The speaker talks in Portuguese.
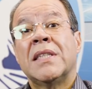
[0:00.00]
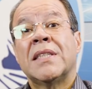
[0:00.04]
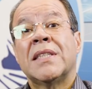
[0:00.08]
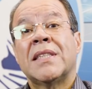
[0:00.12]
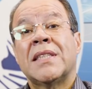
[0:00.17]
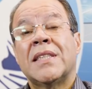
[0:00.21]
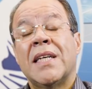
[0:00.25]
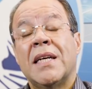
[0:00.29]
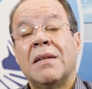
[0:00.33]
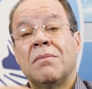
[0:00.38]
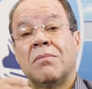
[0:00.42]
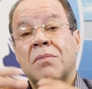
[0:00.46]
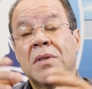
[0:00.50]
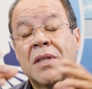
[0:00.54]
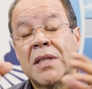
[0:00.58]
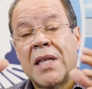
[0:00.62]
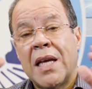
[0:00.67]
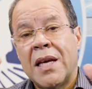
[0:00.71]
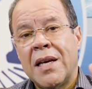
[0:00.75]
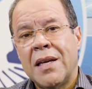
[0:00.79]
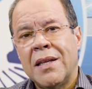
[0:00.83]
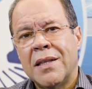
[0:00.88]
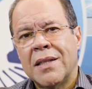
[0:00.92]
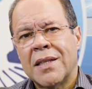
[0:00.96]

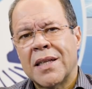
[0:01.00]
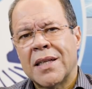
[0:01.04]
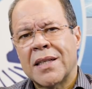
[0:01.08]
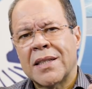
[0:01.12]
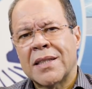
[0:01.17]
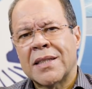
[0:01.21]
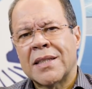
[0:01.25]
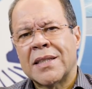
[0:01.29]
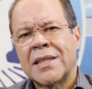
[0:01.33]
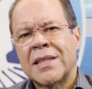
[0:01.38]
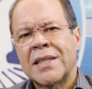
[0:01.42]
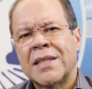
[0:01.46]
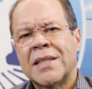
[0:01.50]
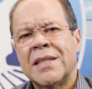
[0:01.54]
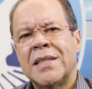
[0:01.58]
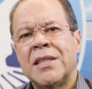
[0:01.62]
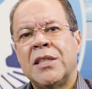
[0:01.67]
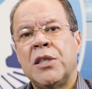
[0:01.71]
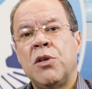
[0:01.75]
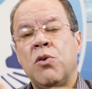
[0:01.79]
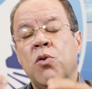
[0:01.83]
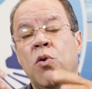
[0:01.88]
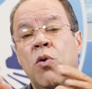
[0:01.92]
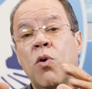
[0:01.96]
centenas
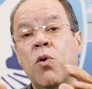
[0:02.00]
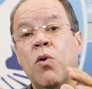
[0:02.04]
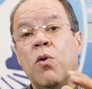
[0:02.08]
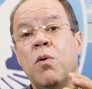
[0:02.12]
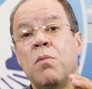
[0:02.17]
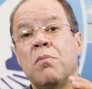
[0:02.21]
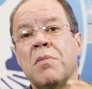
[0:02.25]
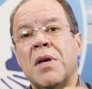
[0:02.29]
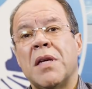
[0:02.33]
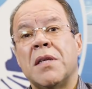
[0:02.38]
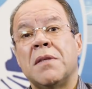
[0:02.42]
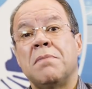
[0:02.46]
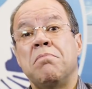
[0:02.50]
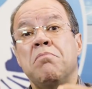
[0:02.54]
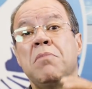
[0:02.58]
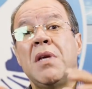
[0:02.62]
de homens,